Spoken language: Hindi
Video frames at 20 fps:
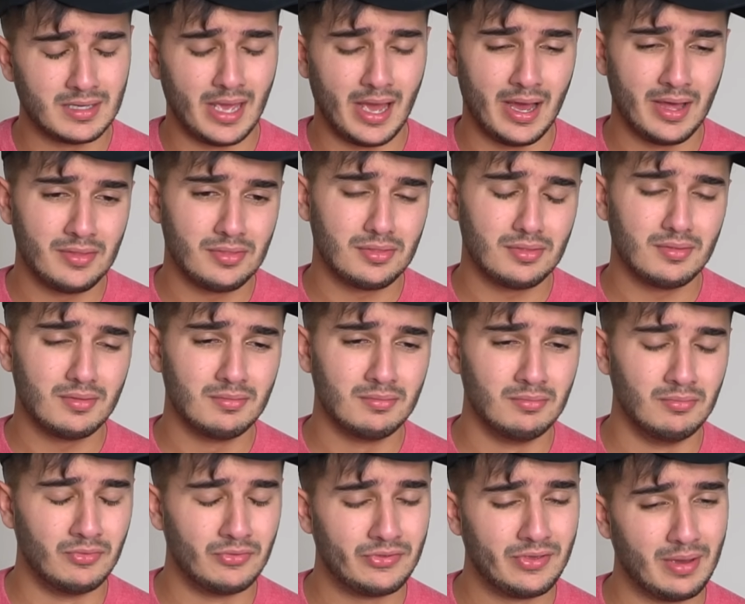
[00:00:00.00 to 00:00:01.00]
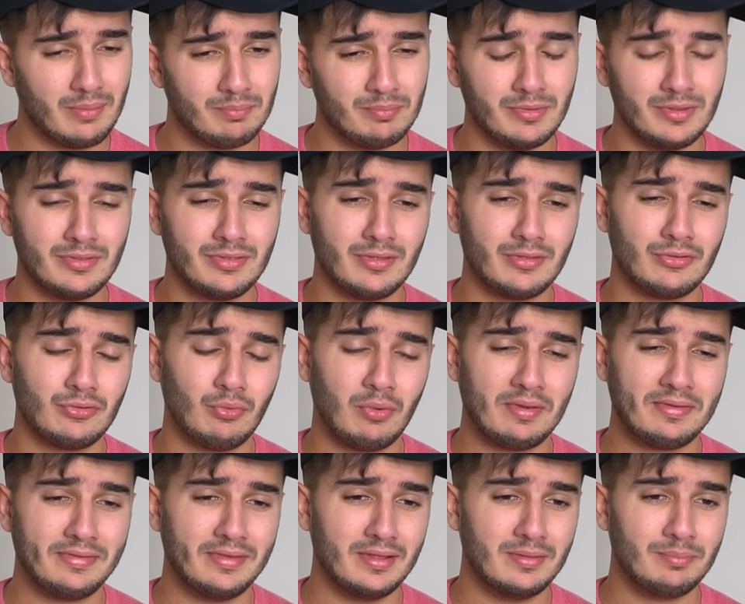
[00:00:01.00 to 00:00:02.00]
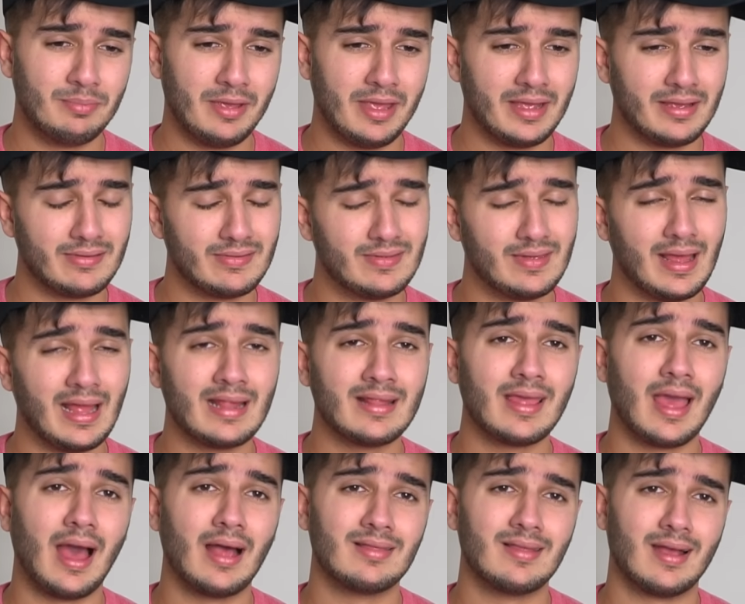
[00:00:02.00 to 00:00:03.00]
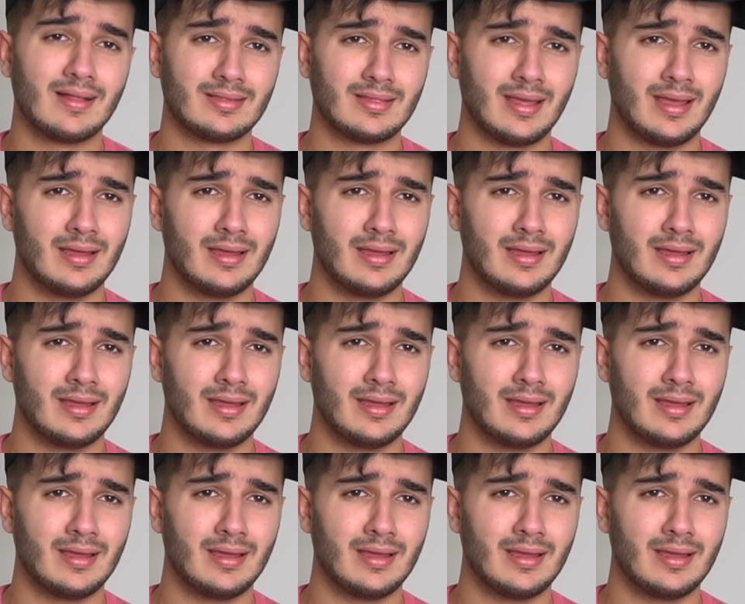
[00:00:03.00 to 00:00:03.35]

यार मुझे अपनी सिचुएशन पे एक शेर याद आता